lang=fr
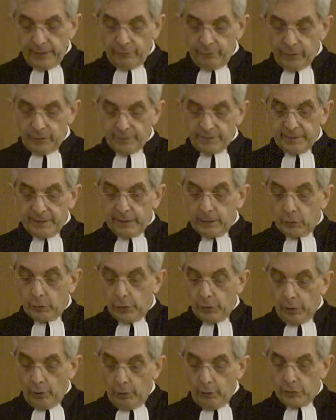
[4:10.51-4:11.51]
et voici que
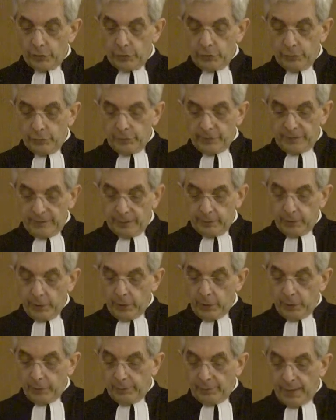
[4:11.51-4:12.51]
l'ange du
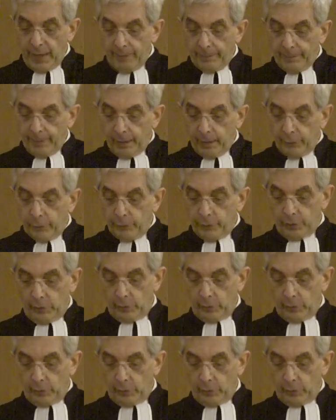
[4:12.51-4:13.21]
Seigneur lui apparut